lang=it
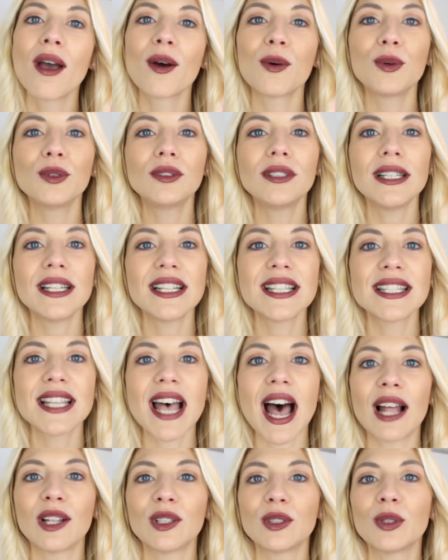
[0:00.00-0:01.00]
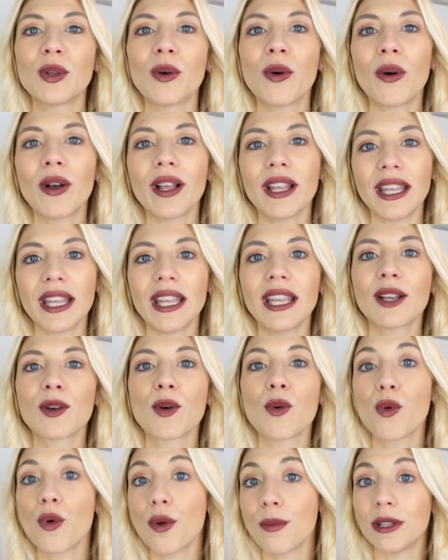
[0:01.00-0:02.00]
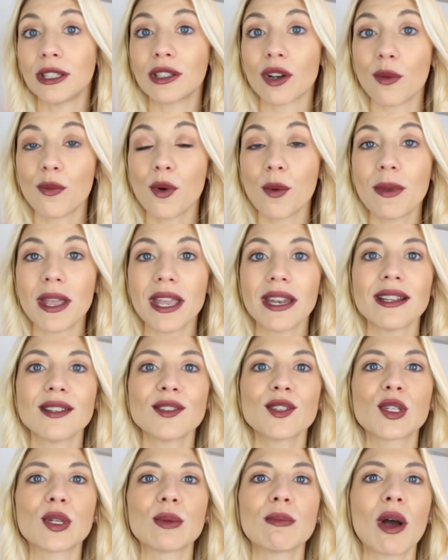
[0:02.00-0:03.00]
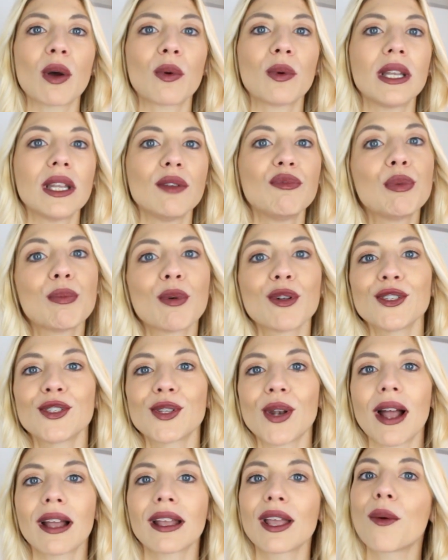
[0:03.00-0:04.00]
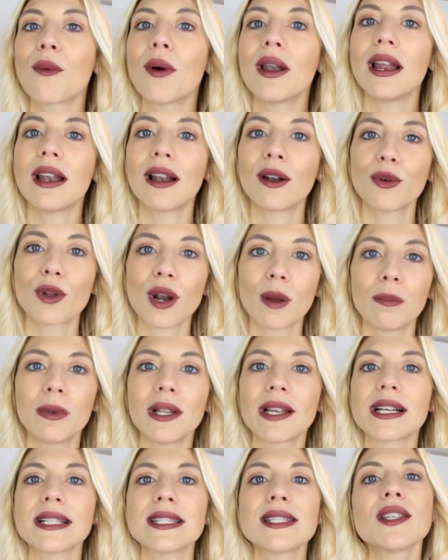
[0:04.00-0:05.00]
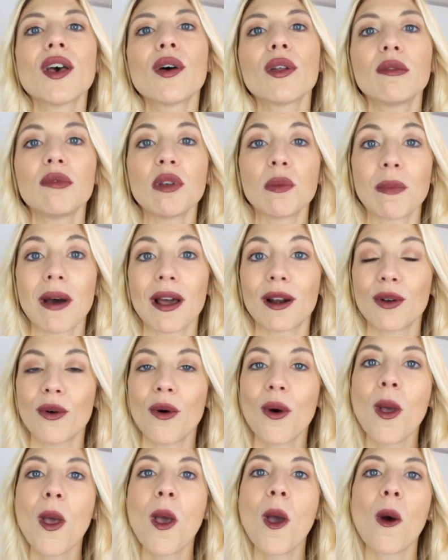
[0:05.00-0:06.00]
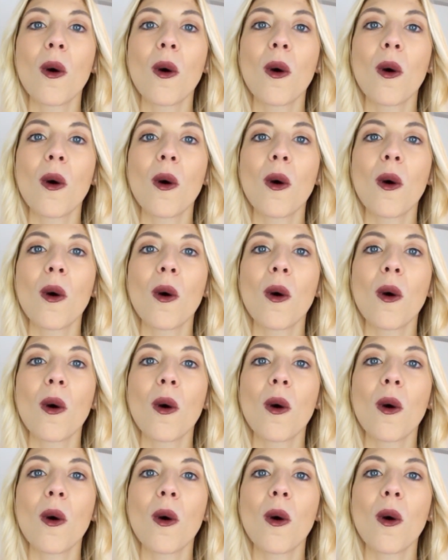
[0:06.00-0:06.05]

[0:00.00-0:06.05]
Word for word: utilizzando e con cui mi trovo bene insomma quindi vi mostro anche qual è la loro applicazione, vi parlo